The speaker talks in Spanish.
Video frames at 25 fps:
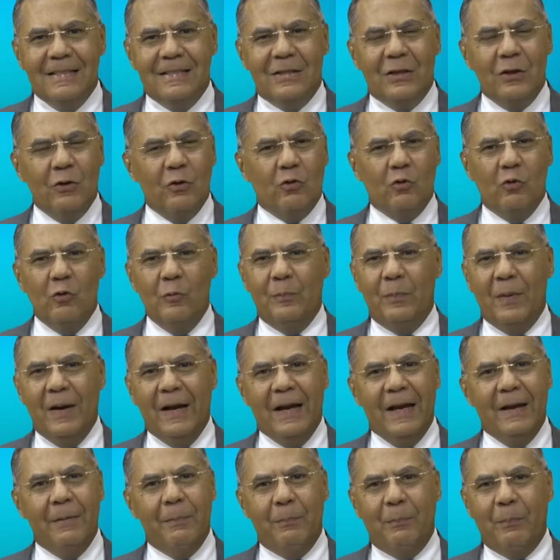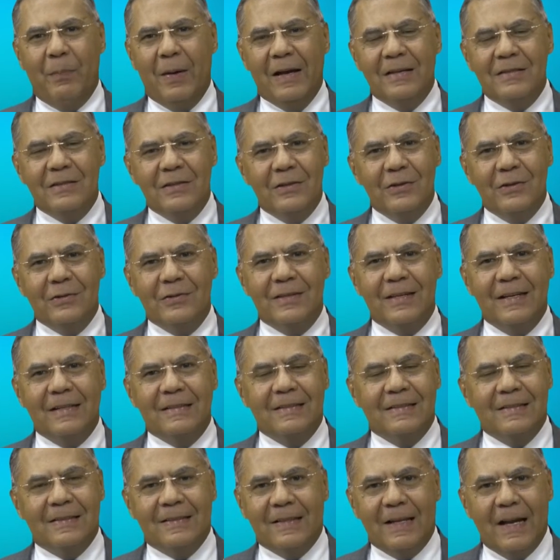se ocupan espacios
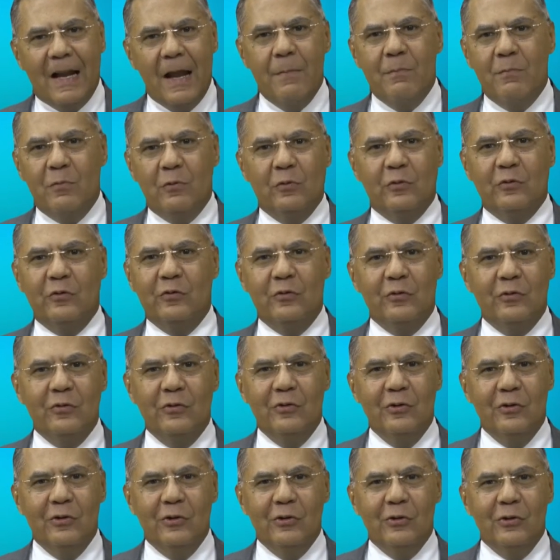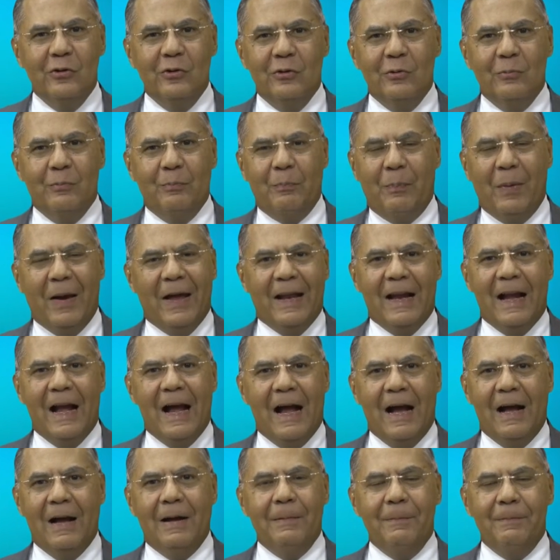extremos
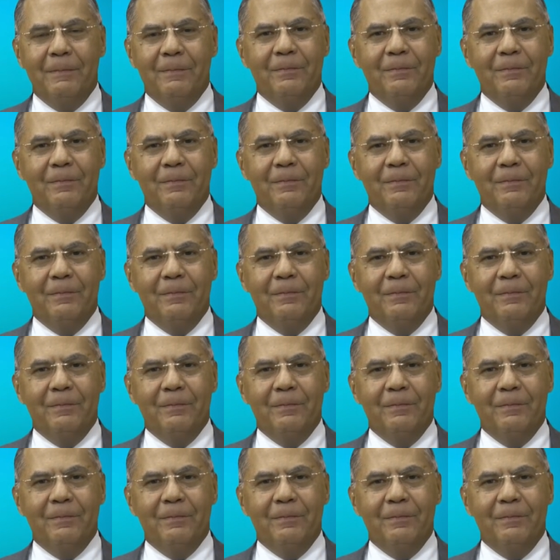para